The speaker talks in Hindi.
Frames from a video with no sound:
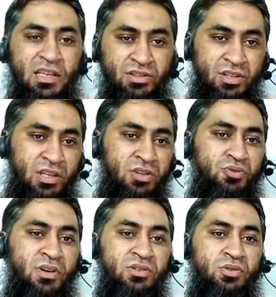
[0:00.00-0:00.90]
जिन
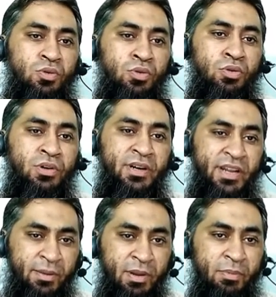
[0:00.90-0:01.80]
स्टूडेंट्स को
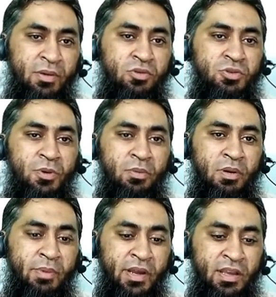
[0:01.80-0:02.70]
टेबल में कुछ
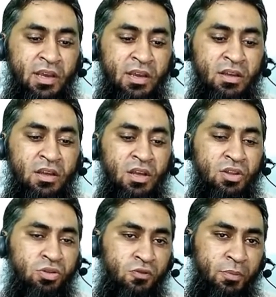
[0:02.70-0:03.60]
प्रॉब्लम आई हैं
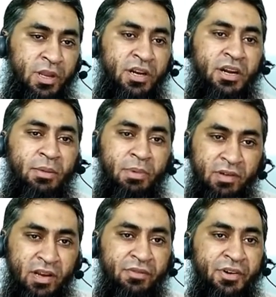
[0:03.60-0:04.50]
तो वो मेरी टेबल
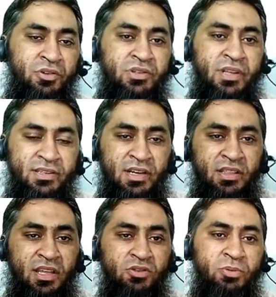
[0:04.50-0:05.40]
वाली वीडियोस देख
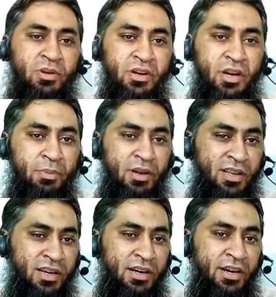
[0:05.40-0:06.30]
सकते हैं उसमें टेबल
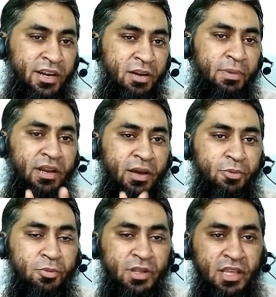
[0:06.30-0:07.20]
की डिटेल मैंने
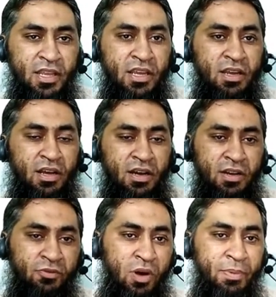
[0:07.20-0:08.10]
आपको बताई है
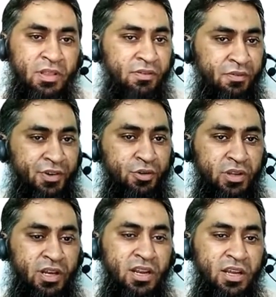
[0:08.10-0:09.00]
अगर वो आप एक दफ़ा वीडियो
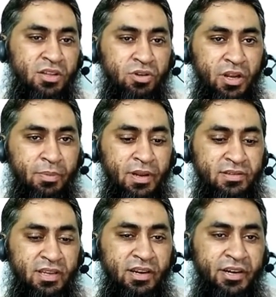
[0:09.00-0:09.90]
देख लेंगे तो टेबल
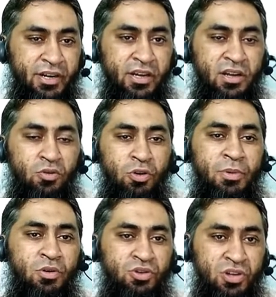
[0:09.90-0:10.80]
से रिलेटेड अगर कोई
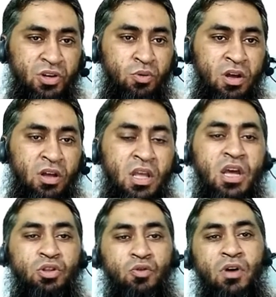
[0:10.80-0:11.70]
भी क्वेश्चन होगा
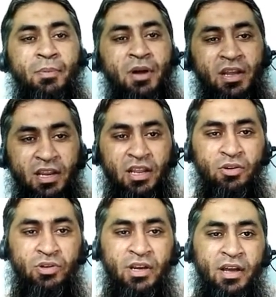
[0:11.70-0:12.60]
तो वो आपका
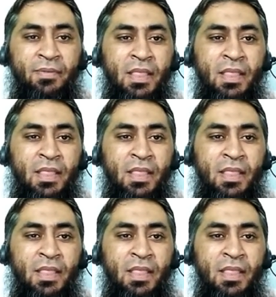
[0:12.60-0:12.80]
क्लियर हो जाएगा